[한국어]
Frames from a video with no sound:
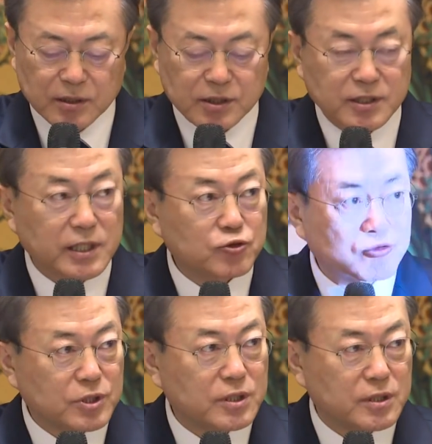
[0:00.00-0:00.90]
질의해
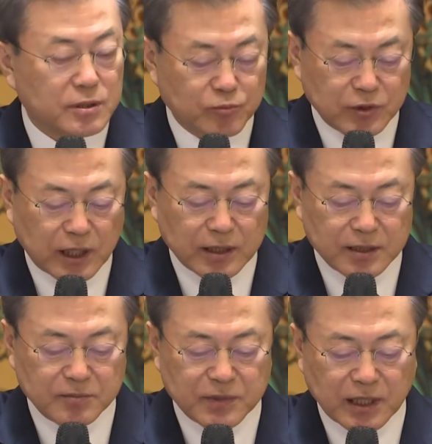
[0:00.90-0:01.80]
주시길
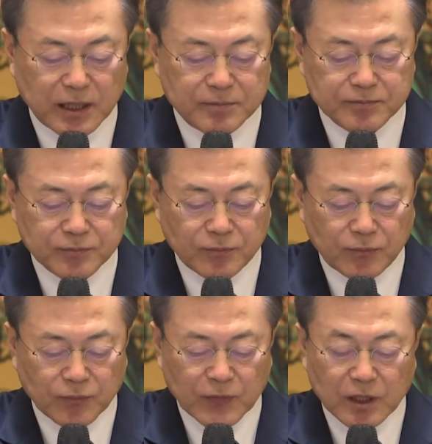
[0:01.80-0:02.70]
부탁드립니다.
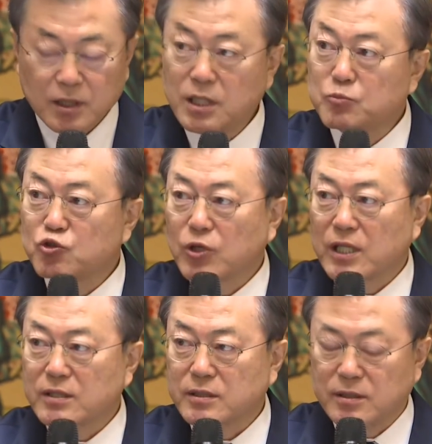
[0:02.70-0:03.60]

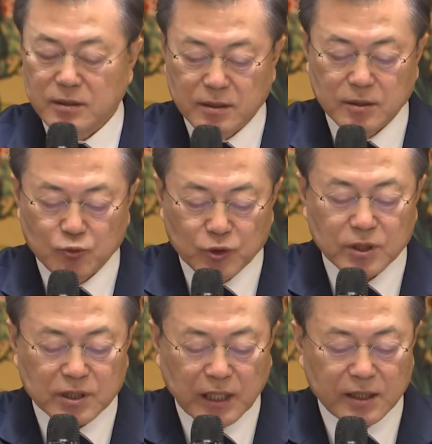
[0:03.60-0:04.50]
엄중한
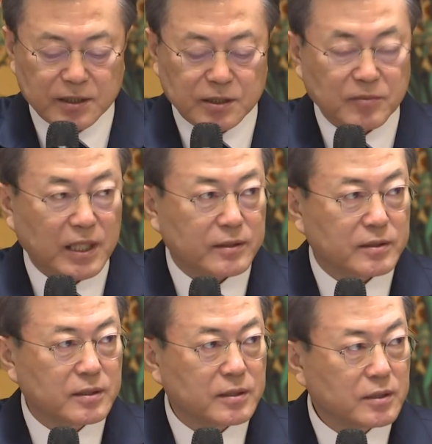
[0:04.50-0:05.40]
위기 상황이지만
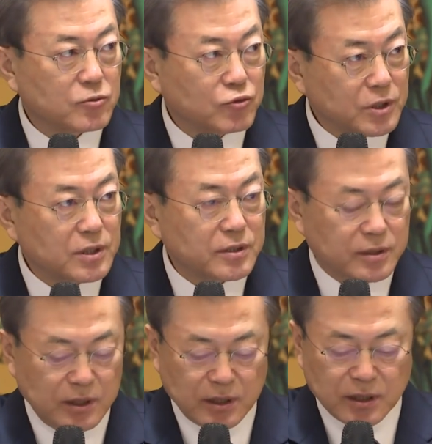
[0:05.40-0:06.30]
우리는
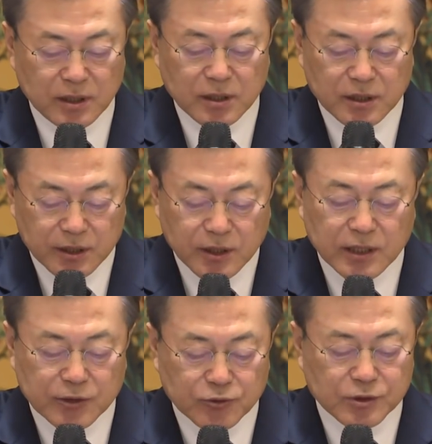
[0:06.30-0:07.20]

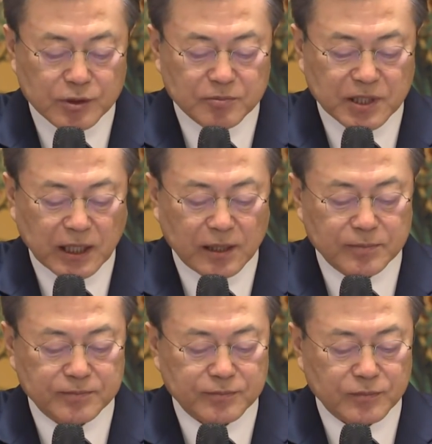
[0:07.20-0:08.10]
이겨낼 수 있습니다.
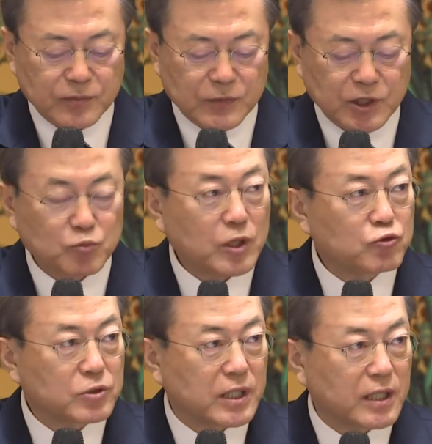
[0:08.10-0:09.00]
정부와
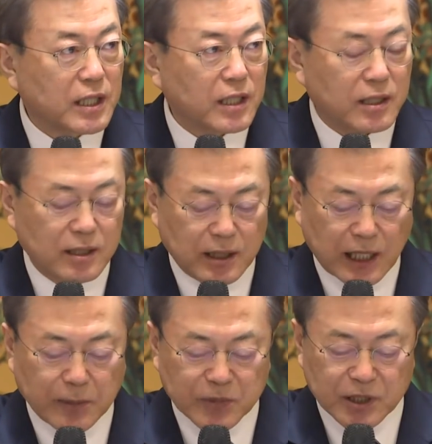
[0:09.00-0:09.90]
국회가
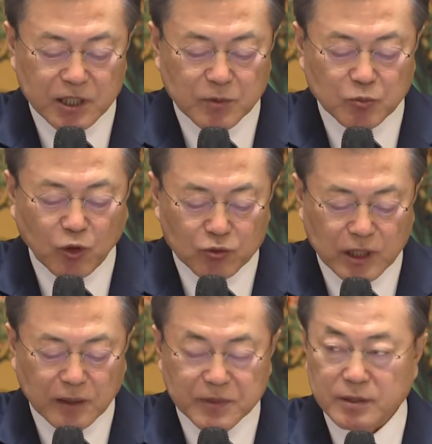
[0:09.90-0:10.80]
함께 힘을
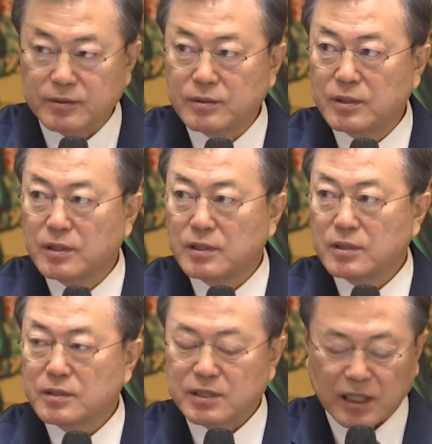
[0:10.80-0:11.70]
모은다면
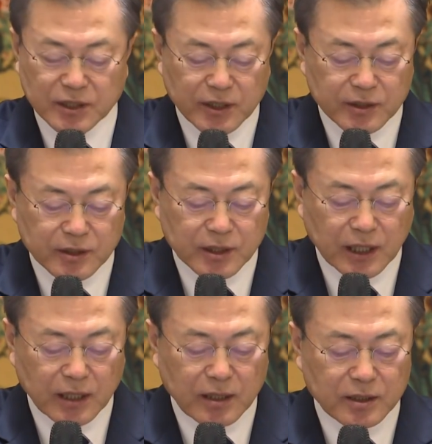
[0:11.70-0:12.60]
사태
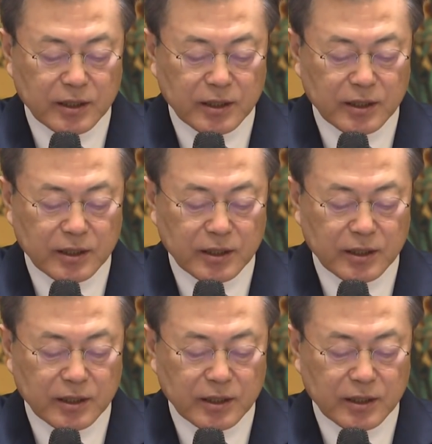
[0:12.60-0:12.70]
결과